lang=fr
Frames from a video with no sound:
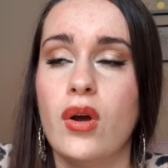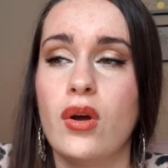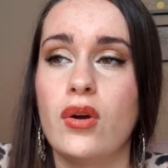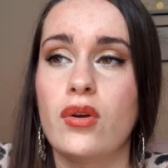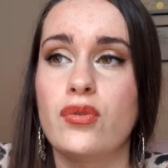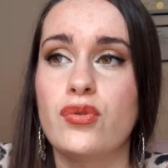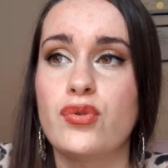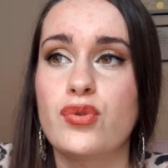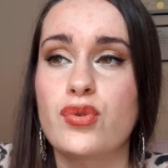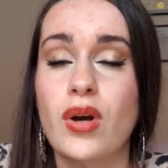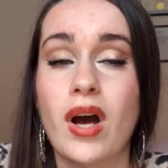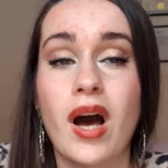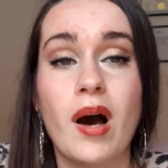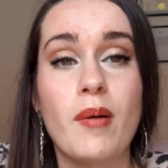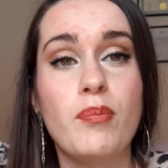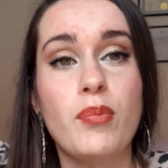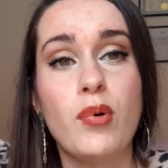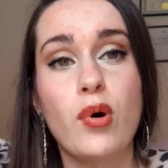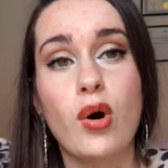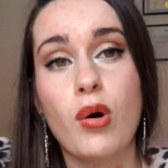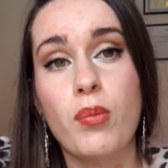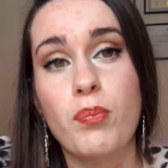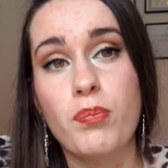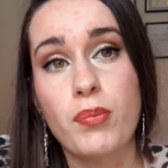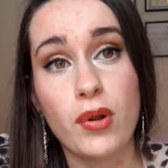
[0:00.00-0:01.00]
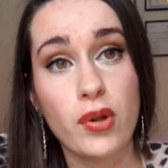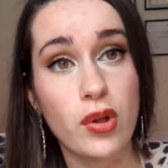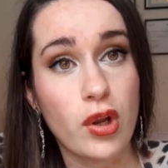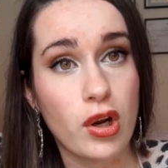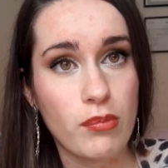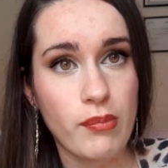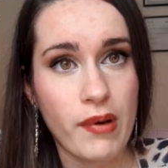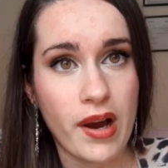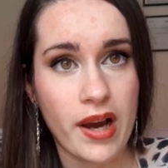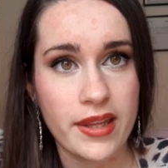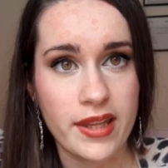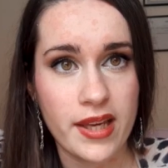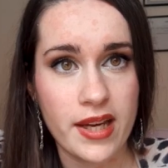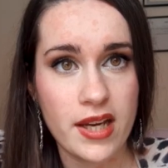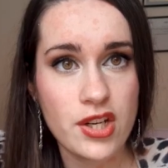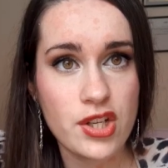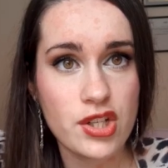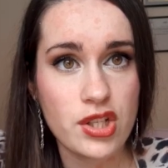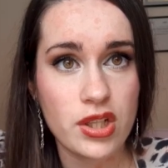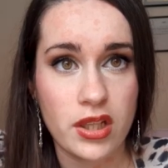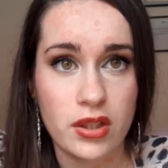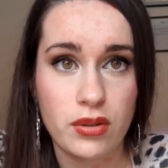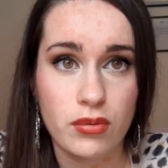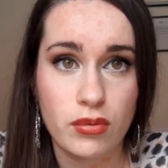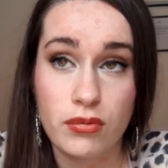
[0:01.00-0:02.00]
du rapport pendant le mariage
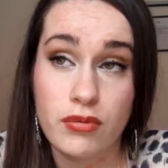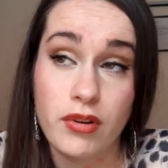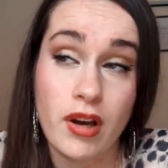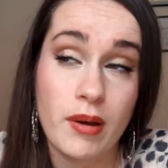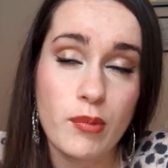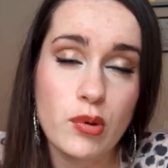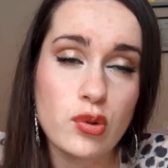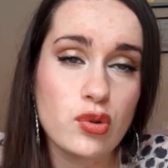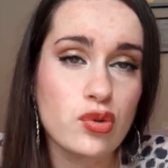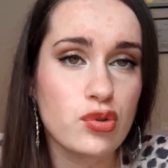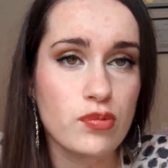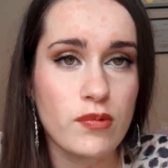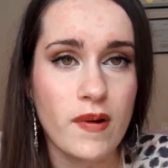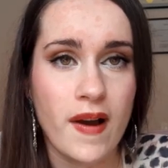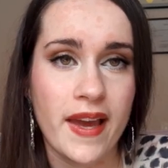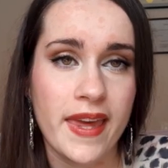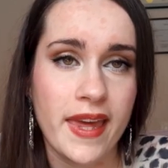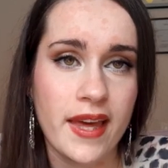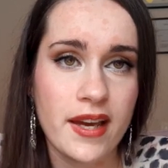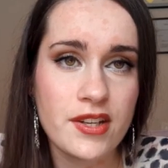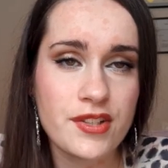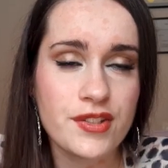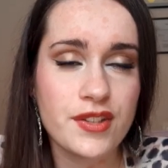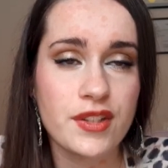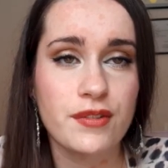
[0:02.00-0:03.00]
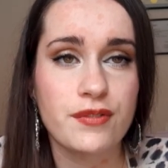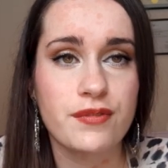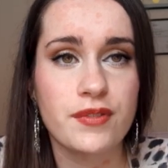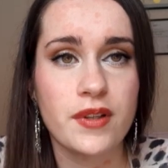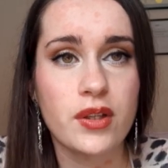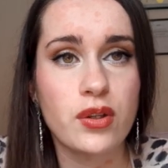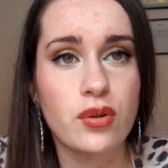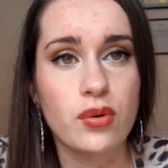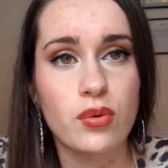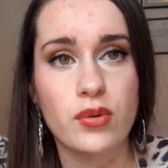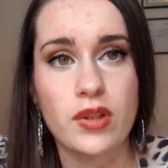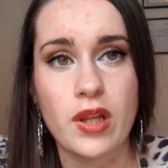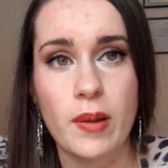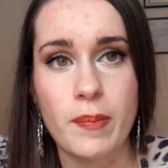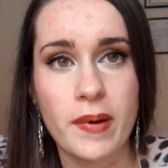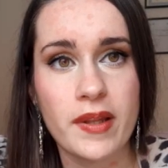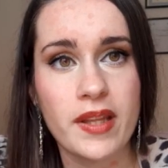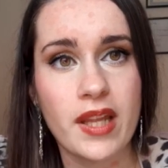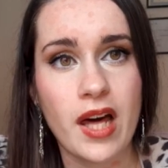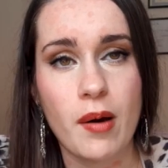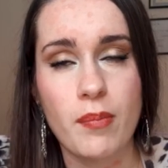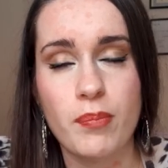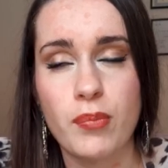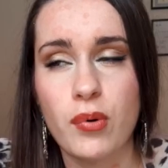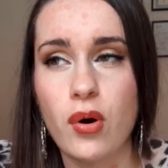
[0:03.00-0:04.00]
et donc vraiment du mariage qui fait qu'on n'a pas de
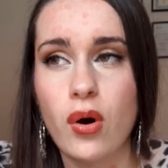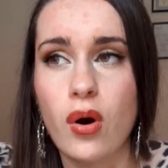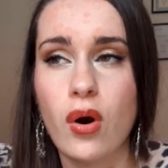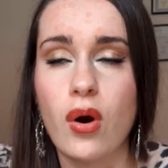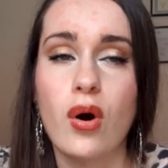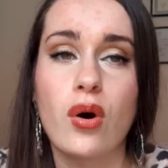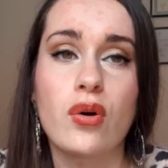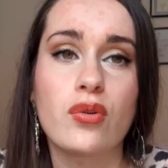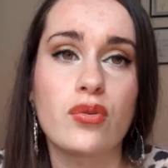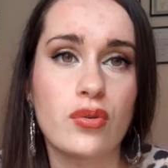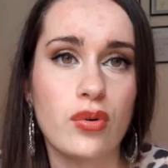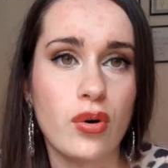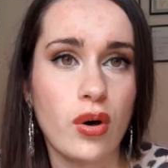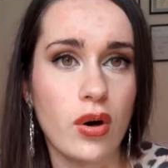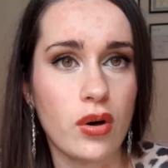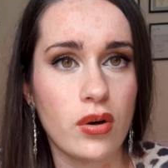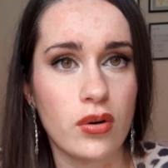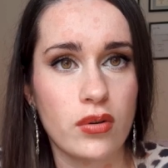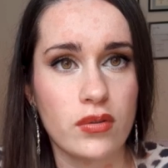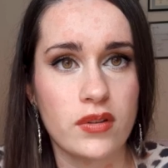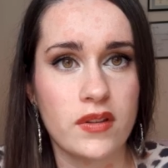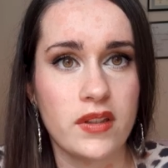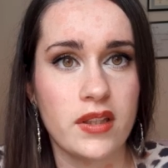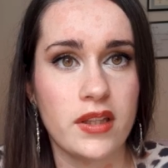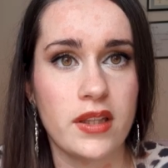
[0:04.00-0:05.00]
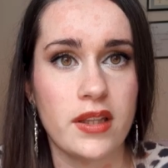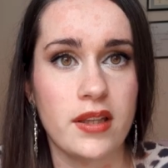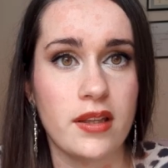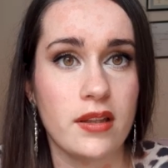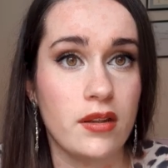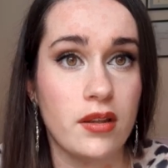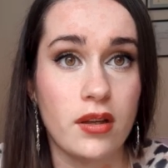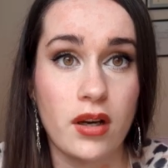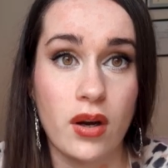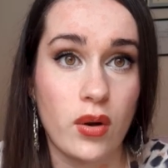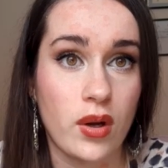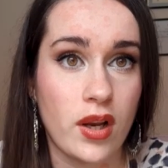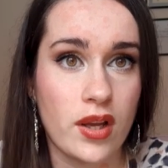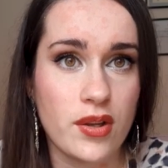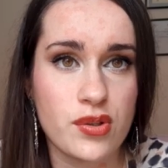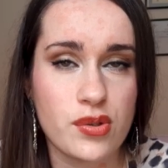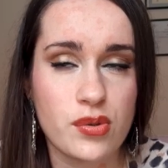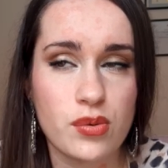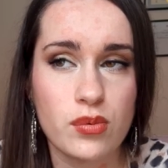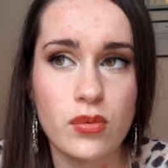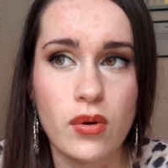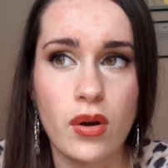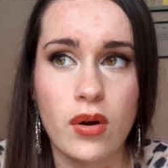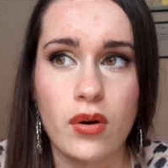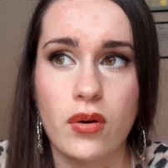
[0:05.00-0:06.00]
rapport en dehors des, des
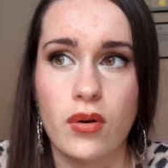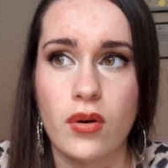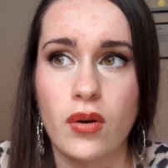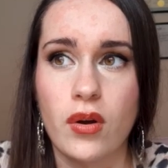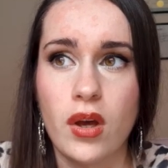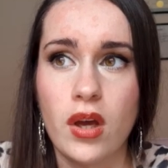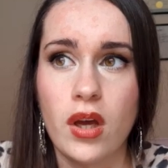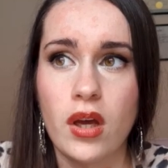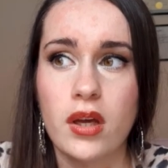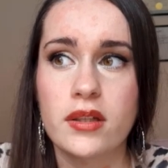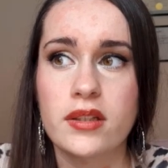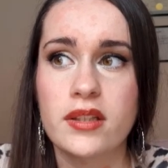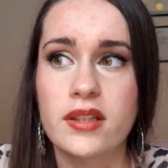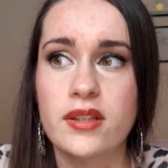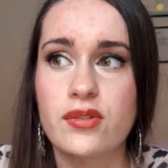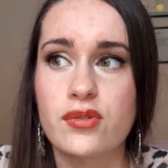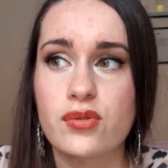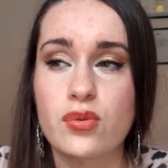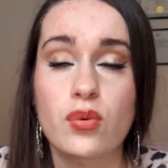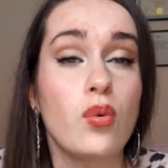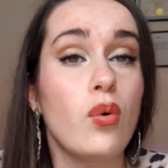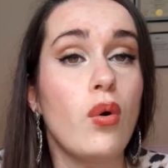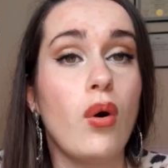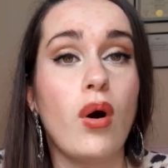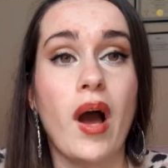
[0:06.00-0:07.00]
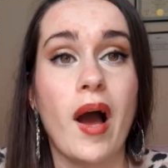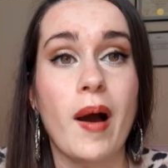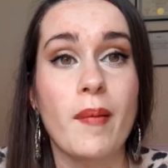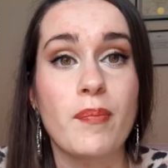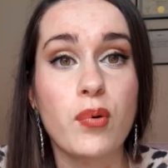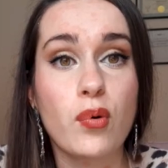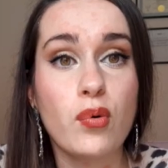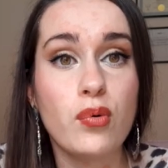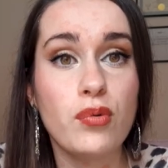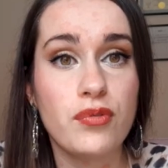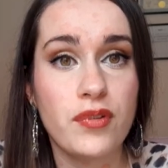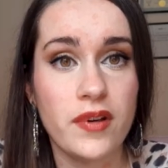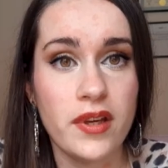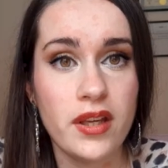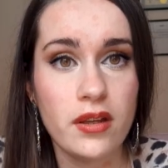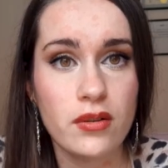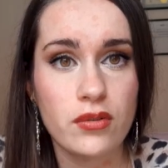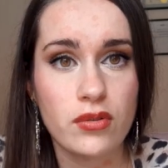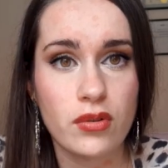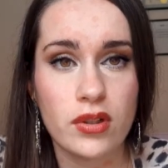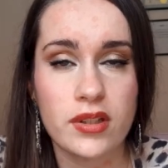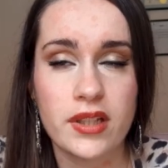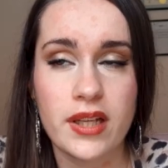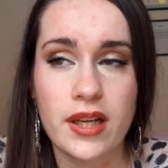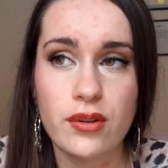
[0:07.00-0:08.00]
relations qui sont approuvées
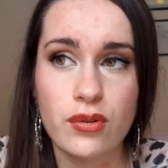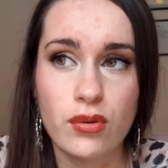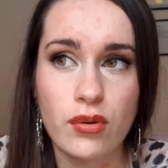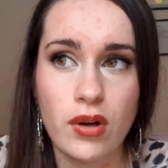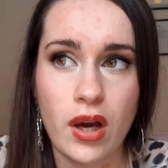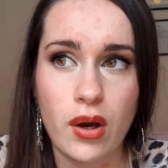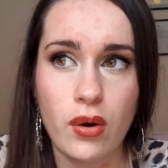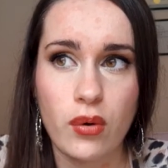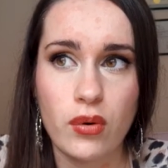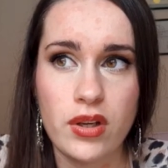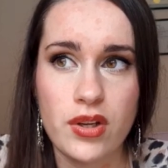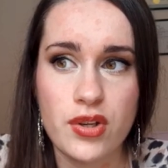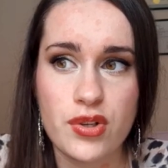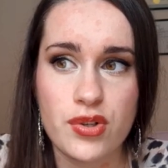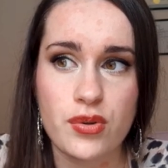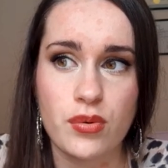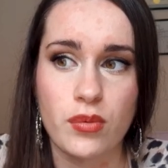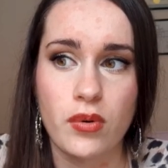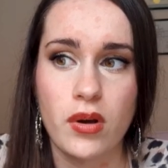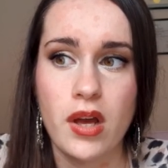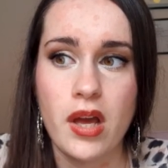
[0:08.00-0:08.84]
dans le cadre de la religion.